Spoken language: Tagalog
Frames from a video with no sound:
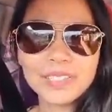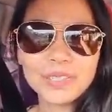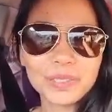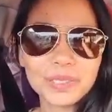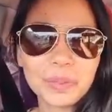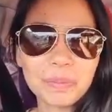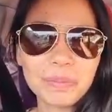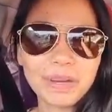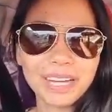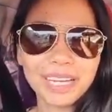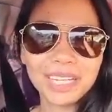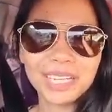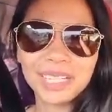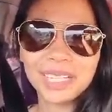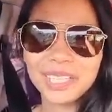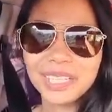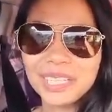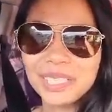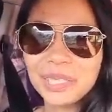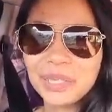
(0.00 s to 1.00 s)
So, di ba?
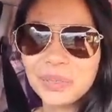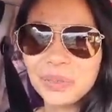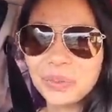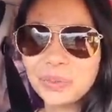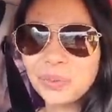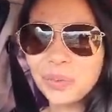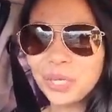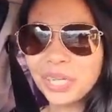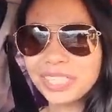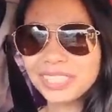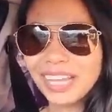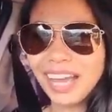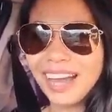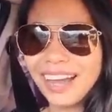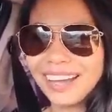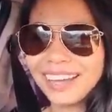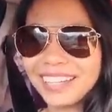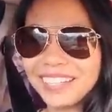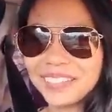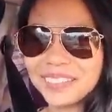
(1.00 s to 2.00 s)
Tour
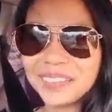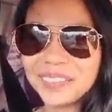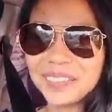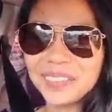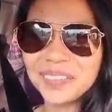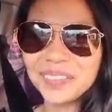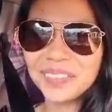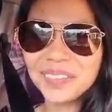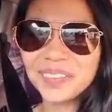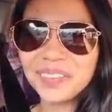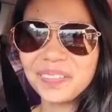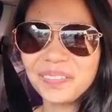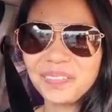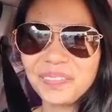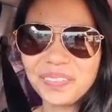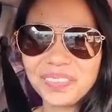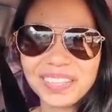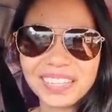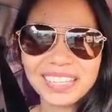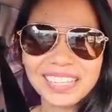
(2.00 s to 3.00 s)
tayo.
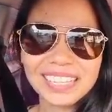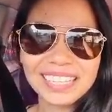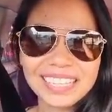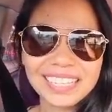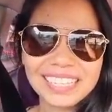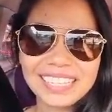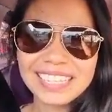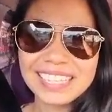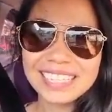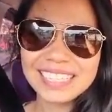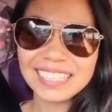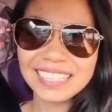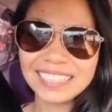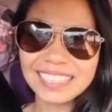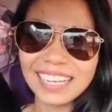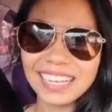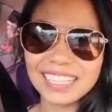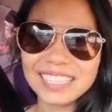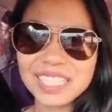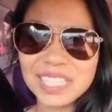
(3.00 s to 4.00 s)
So,
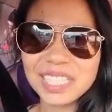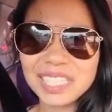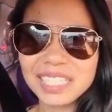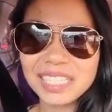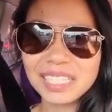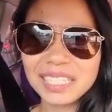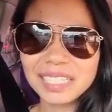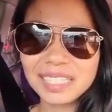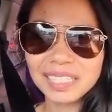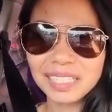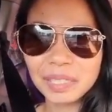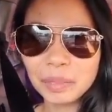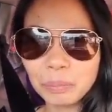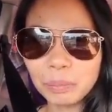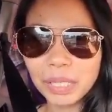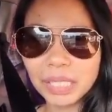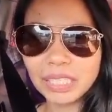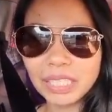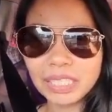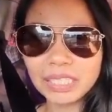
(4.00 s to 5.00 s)
that's
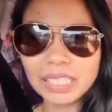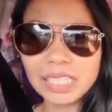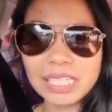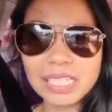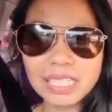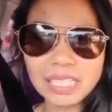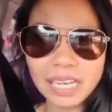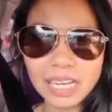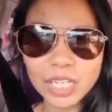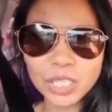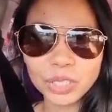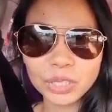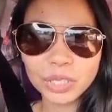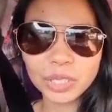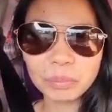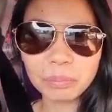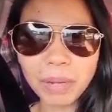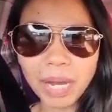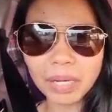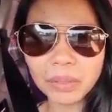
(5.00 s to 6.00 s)
PTT
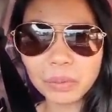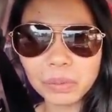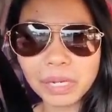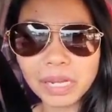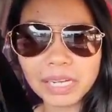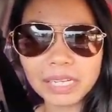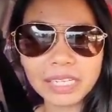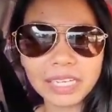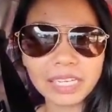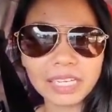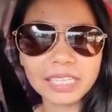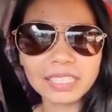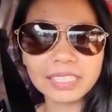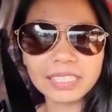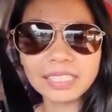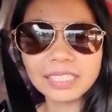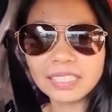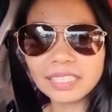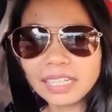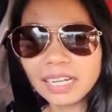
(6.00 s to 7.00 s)
station. Bago lang
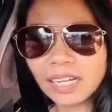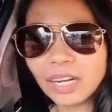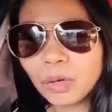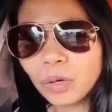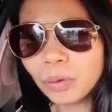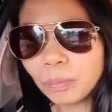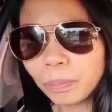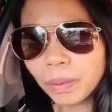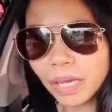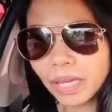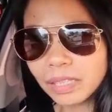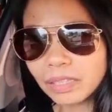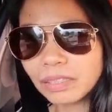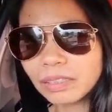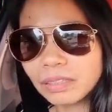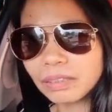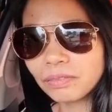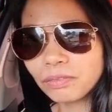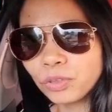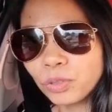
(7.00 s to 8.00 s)
yan.
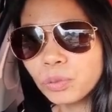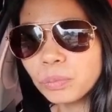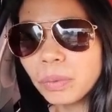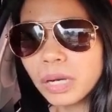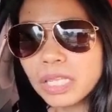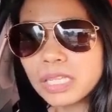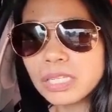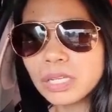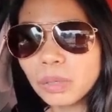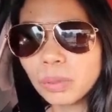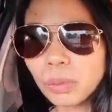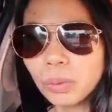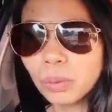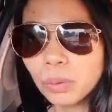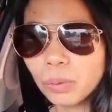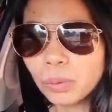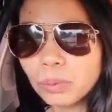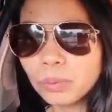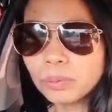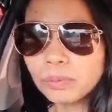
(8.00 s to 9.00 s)
Kaka-open few months
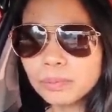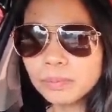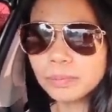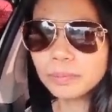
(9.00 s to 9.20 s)
ago.